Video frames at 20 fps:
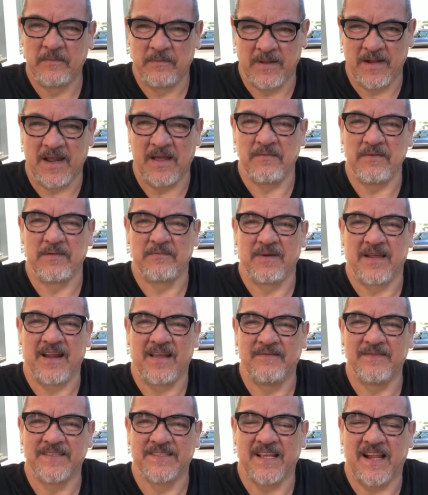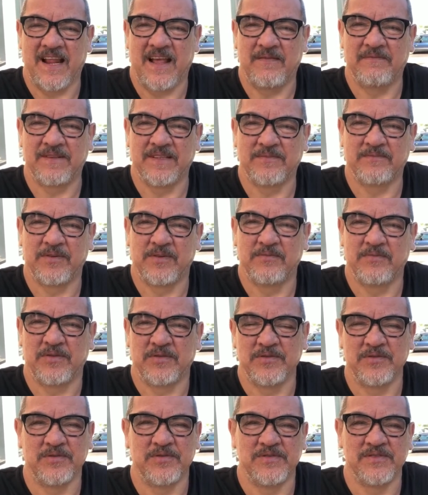Maraming maraming salamat po
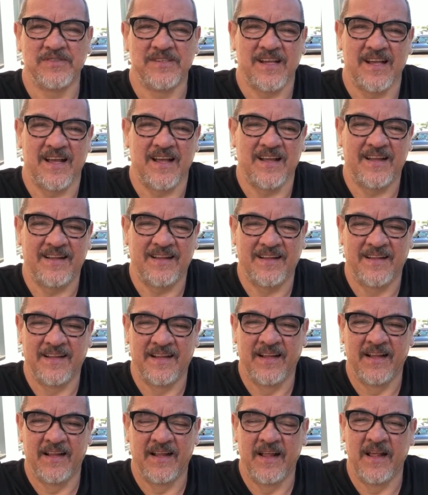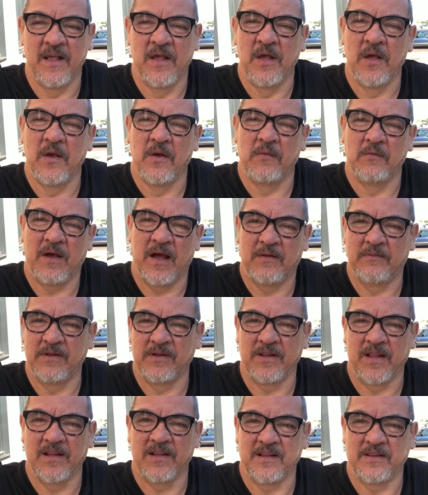bukod dun sa umabot
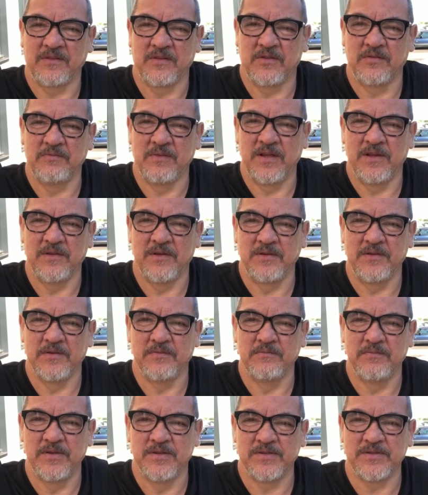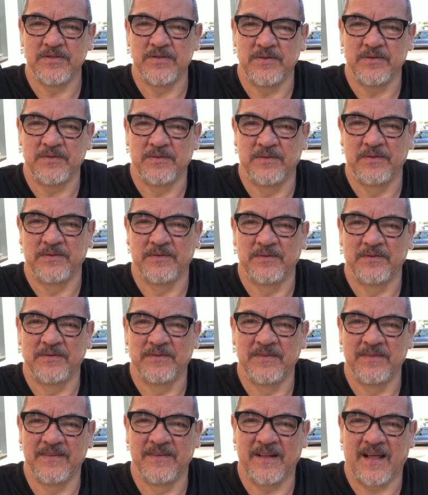na ng 2 million yung views nung
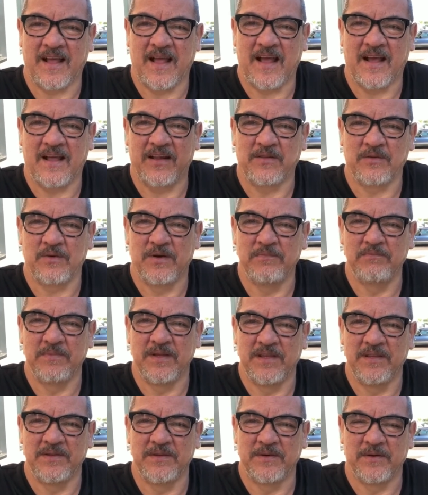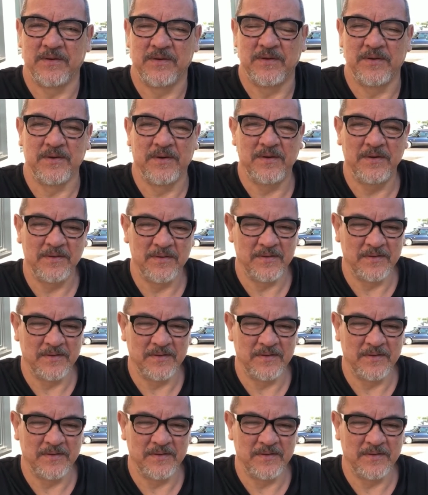nakakatawang video ko, no?